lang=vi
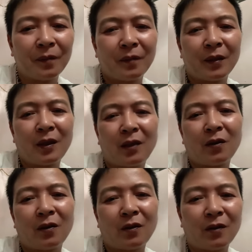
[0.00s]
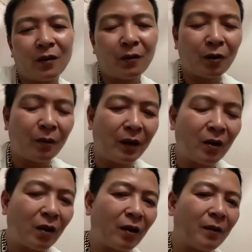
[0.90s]
thế cho nó cho mình
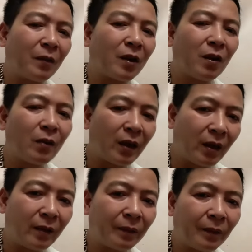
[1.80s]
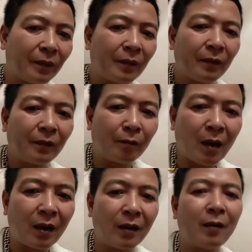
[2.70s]
hỏi lại một câu này nha bà
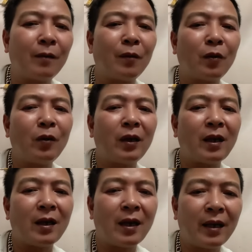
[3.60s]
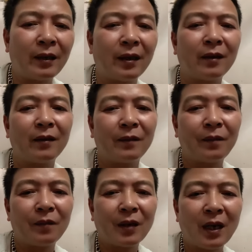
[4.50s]
ở một ngôi nhà hai tầng
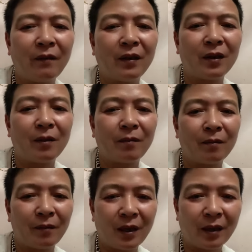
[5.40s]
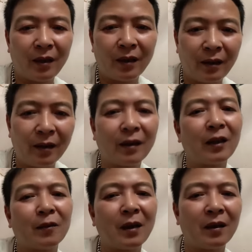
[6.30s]
hai vợ chồng nhà kia đã nhường lại
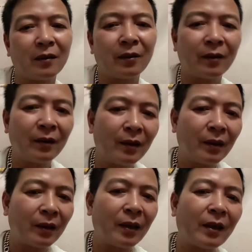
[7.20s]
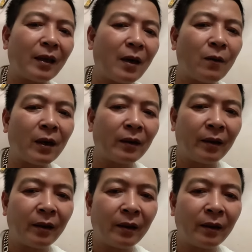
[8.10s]
cho bà ở rồi thế đã đàng hoàng chưa